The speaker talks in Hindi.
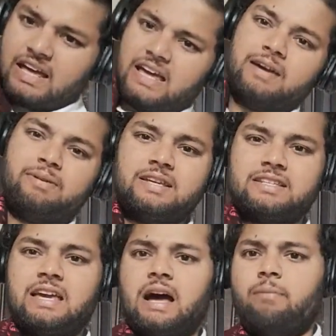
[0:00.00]
है एवरेज
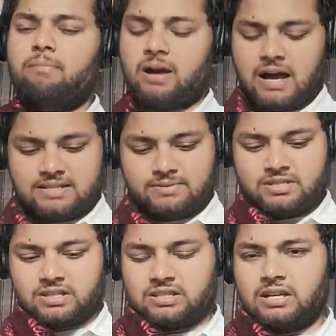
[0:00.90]
है आप मंगा भी
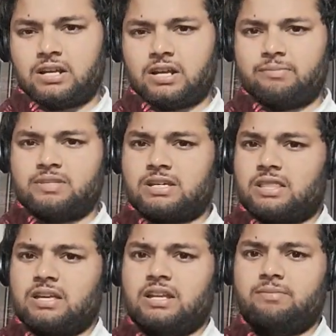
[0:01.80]
सकते हैं रख भी
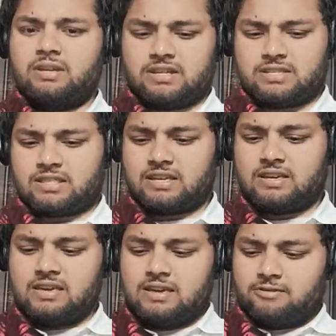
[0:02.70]
सकते हैं नहीं भी रख सकते हैं
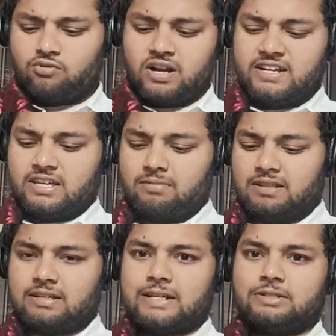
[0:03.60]
क्वालिटी की
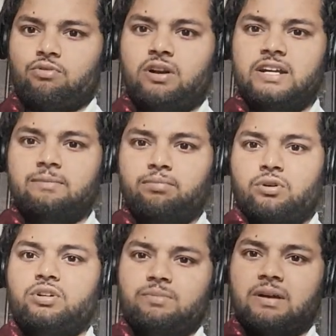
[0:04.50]
बात करें तो क्वालिटी
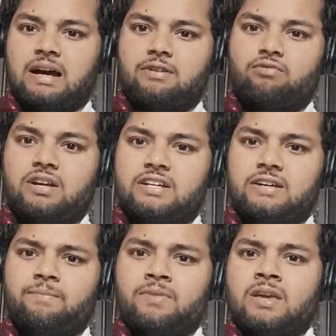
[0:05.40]
बहुत ही बेकार क्वालिटी
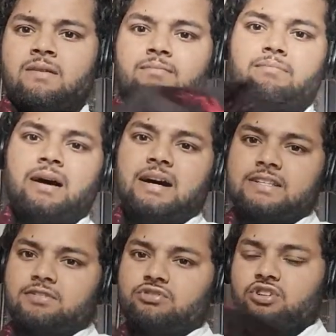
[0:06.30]
है बाहर
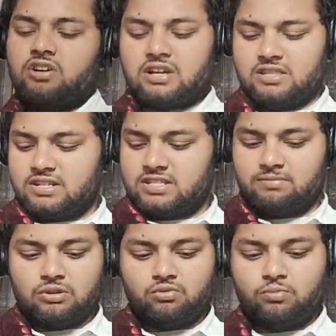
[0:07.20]
से कुछ और अंदर से
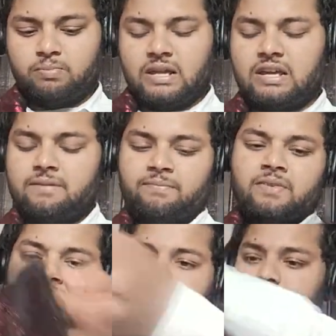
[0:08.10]
बिल्कुल प्लेन
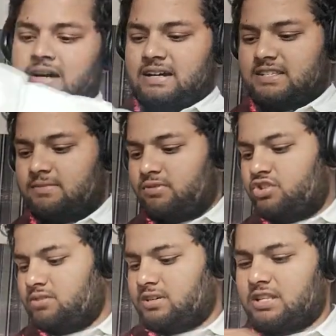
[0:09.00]
बाहर से बहुत
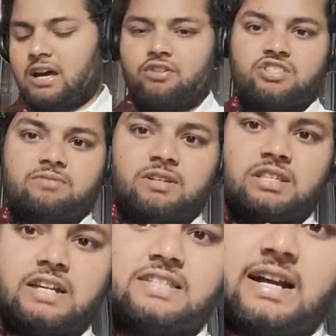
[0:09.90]
चमकदार और
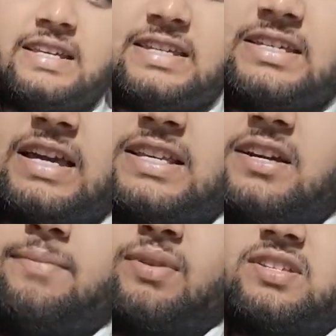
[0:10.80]
चमकदार साड़ी की ही
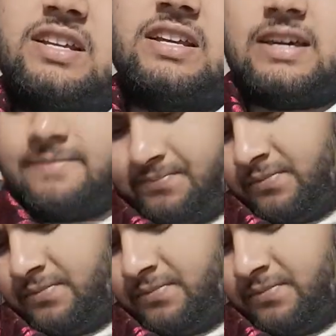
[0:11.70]
आजकल प्रचलन है